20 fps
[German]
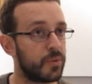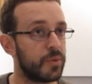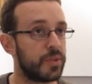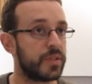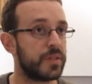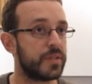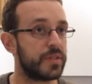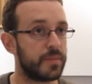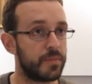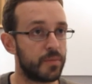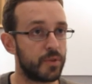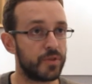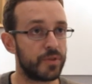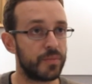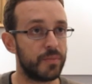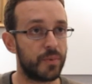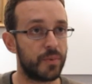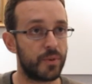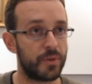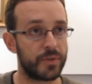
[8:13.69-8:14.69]
which is the most
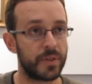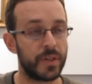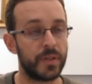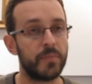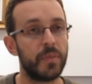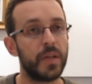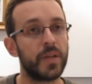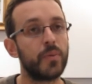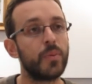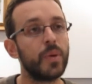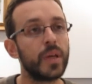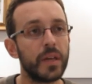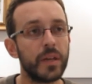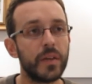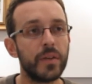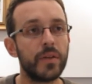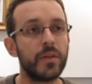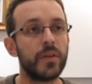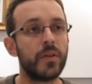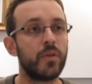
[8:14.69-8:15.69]
important, but we
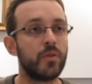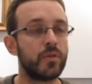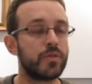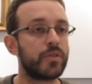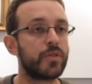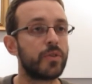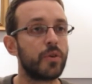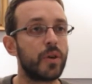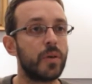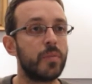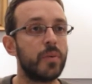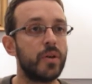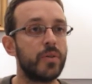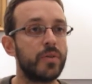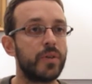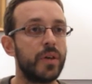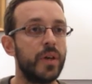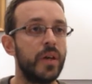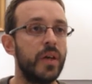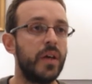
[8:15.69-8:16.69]
can also talk about